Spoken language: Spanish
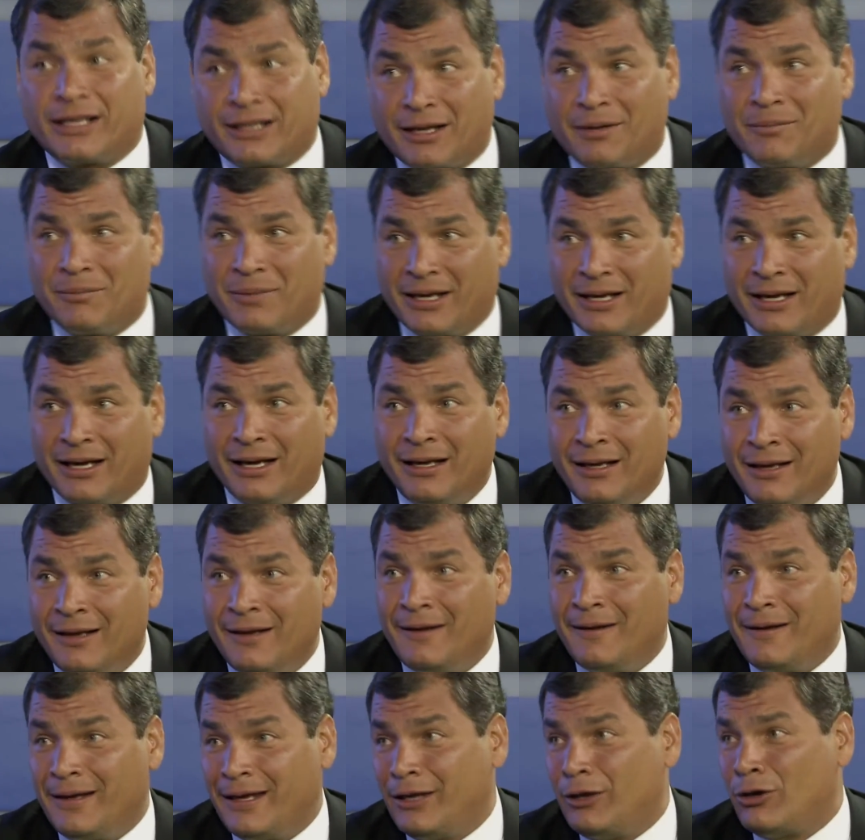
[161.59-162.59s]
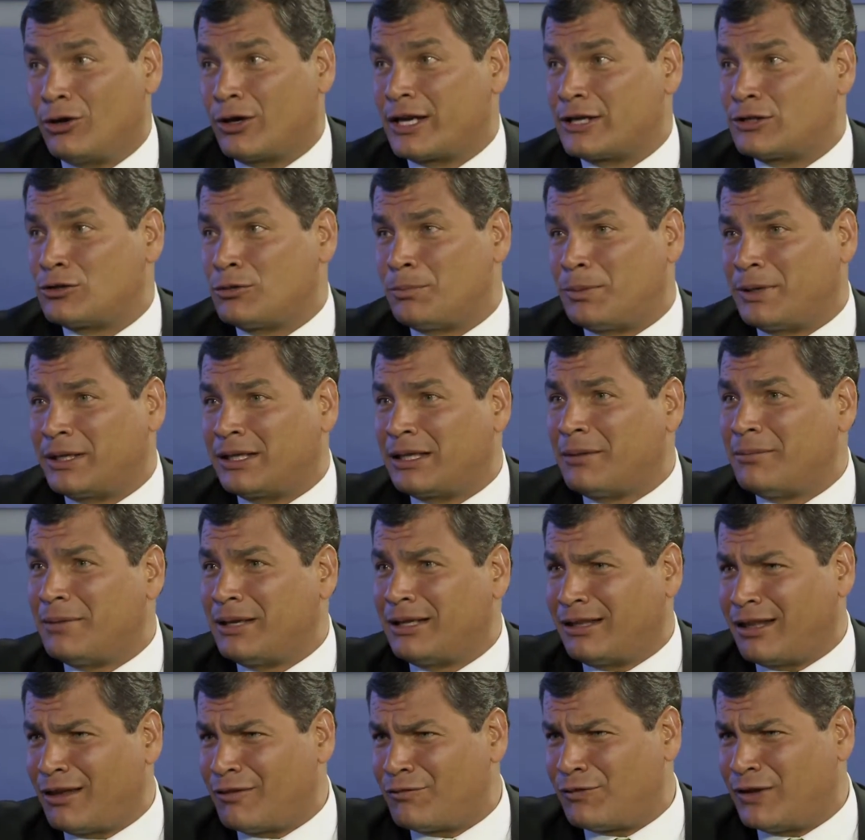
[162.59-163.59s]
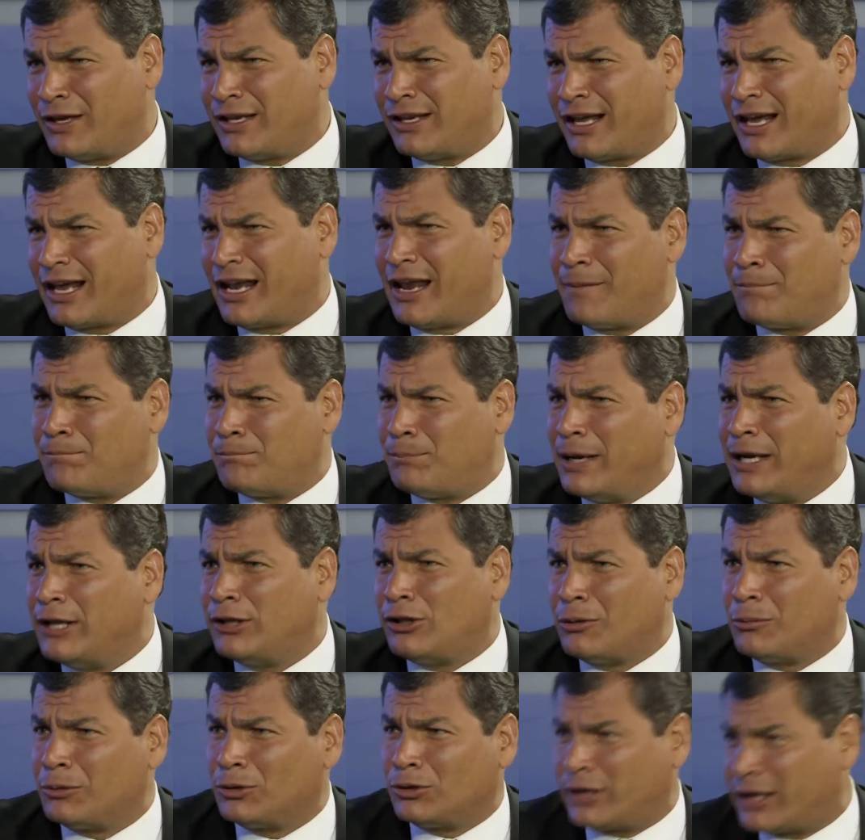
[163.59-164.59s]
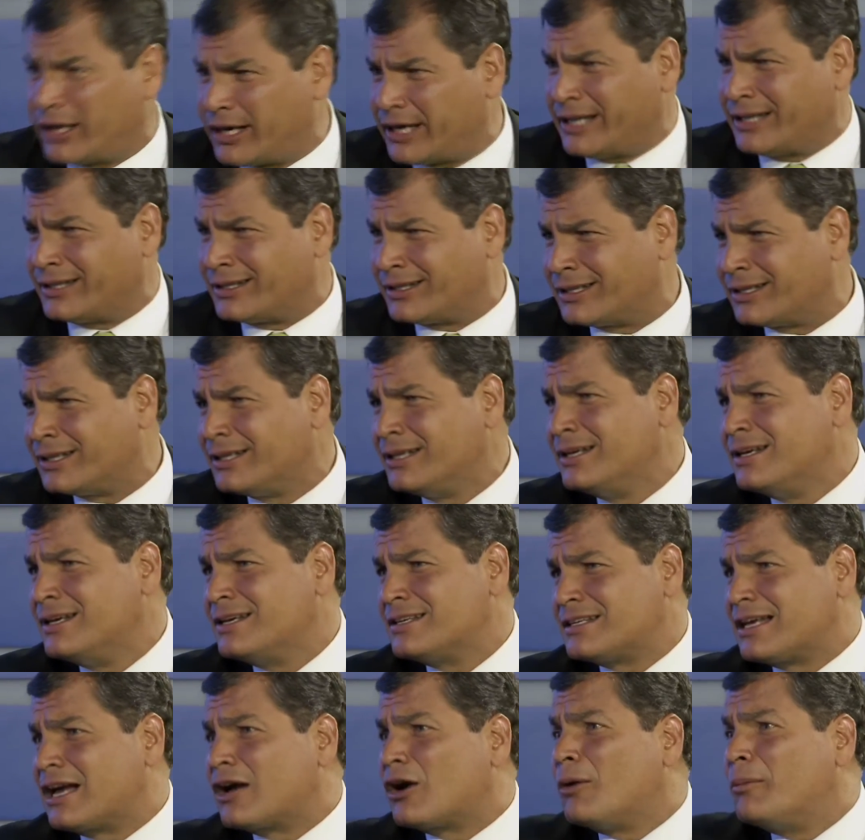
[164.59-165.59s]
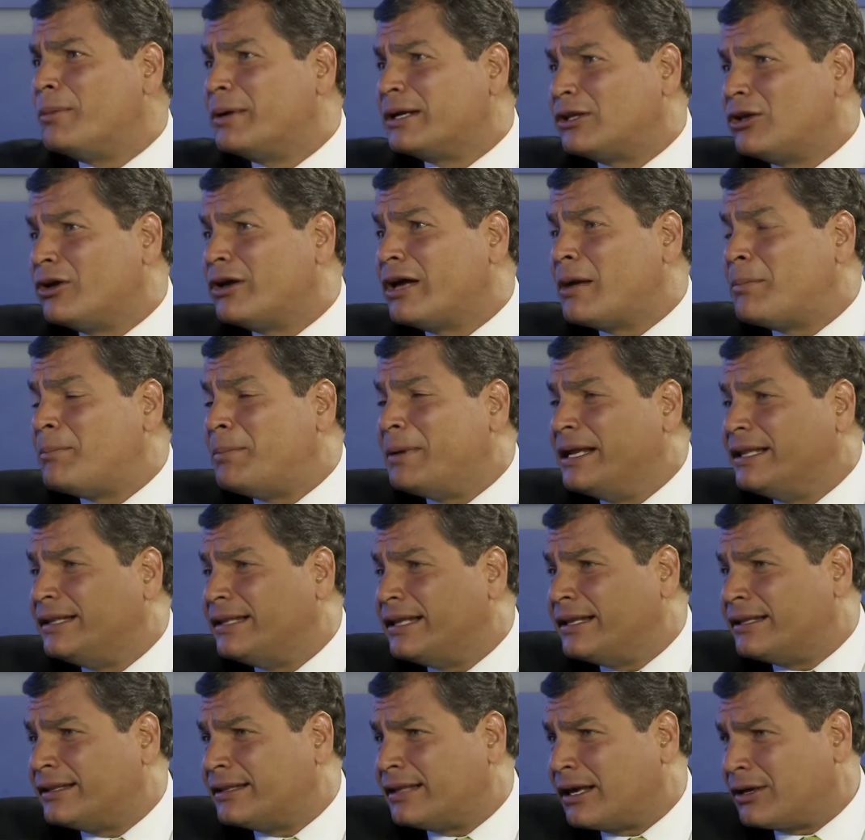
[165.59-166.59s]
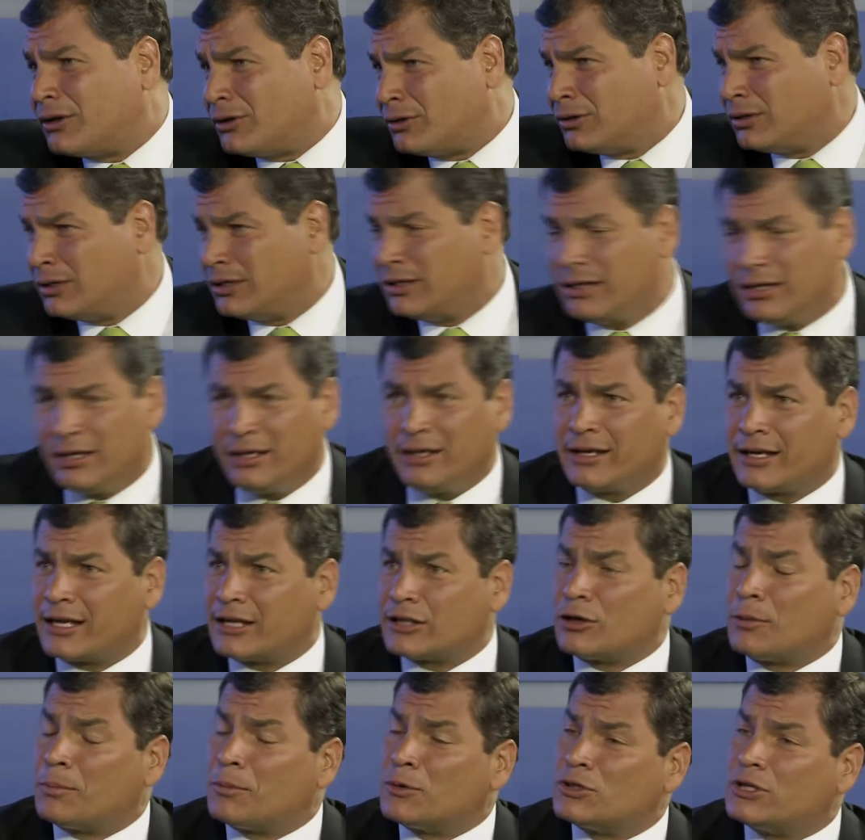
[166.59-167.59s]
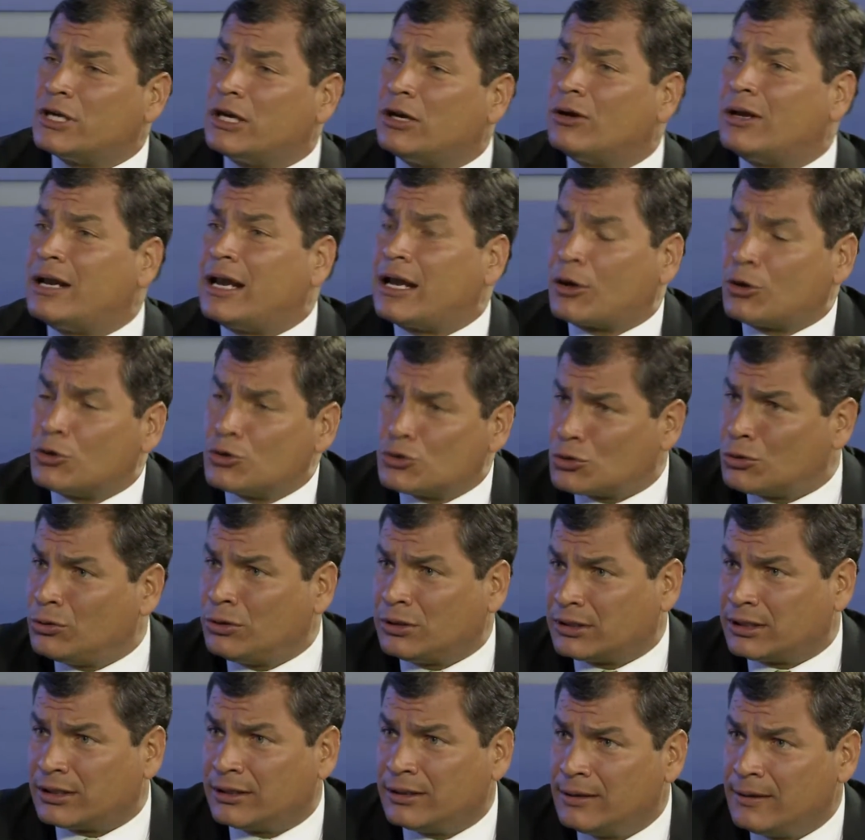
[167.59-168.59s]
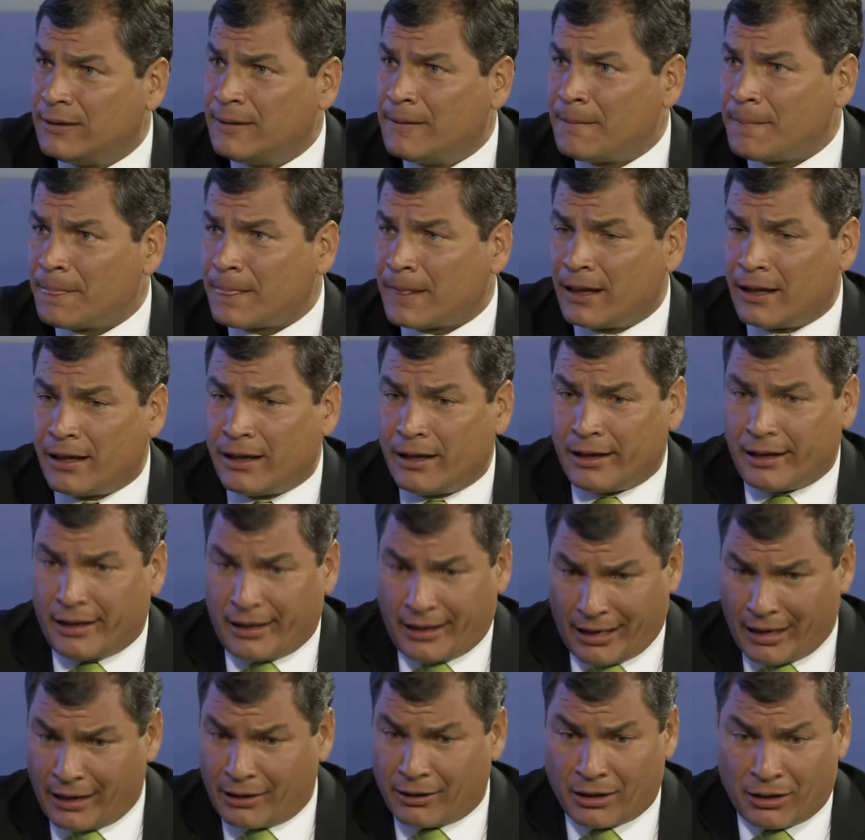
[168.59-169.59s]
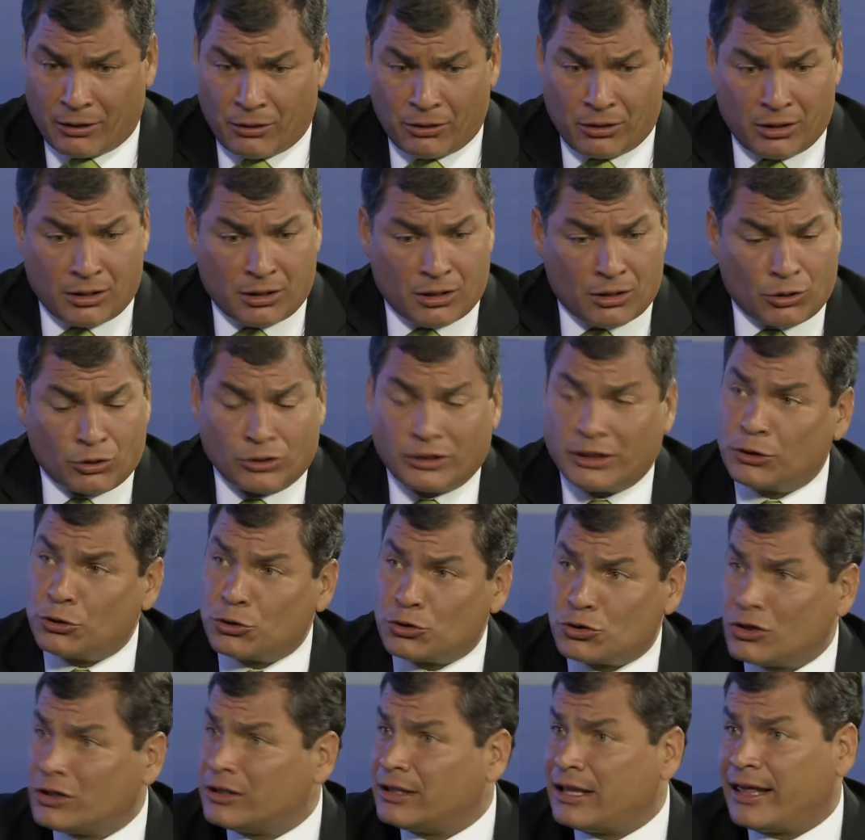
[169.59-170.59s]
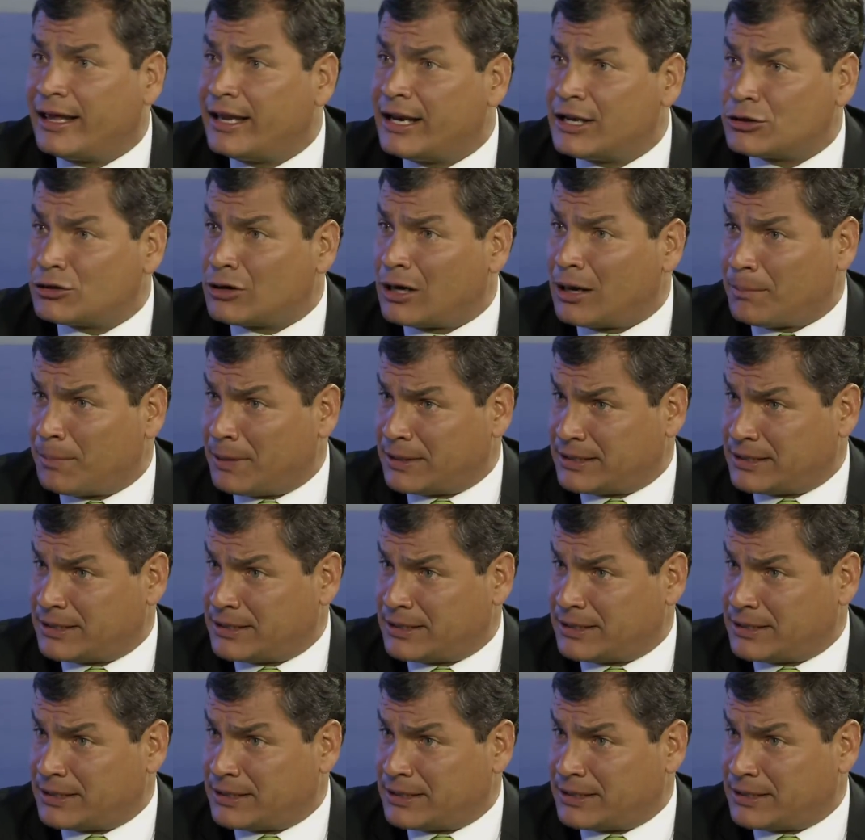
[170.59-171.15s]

también. ¿ah? Y los que supuestamente defienden el espíritu de Montecristi se han convertido en espiritistas, que se opusieron a la consulta. La constitución da derecho a